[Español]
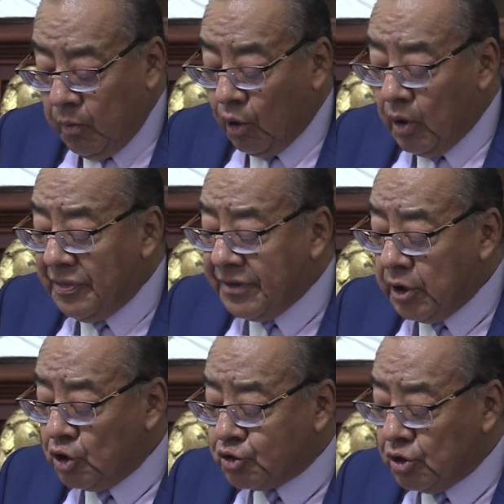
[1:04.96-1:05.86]
Por lo
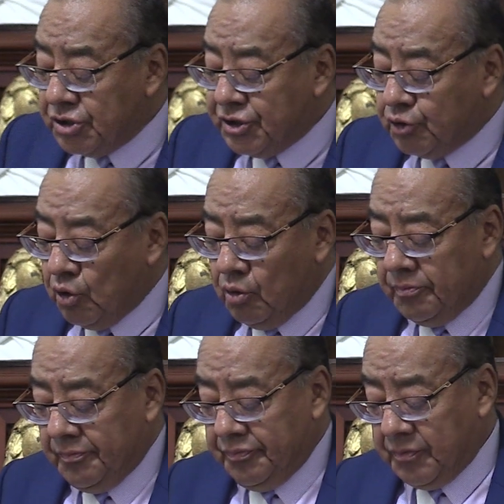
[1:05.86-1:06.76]
anterior solicito
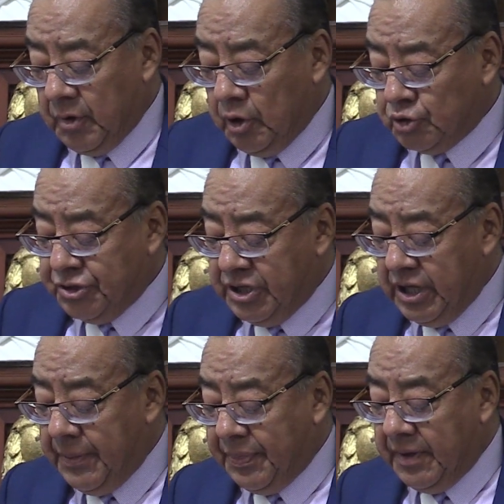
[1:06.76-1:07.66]
lo
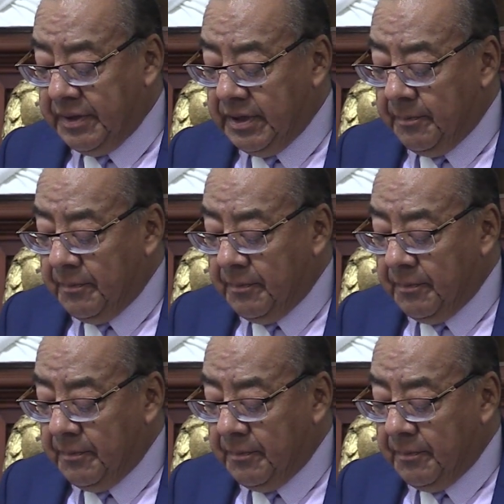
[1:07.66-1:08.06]
siguiente.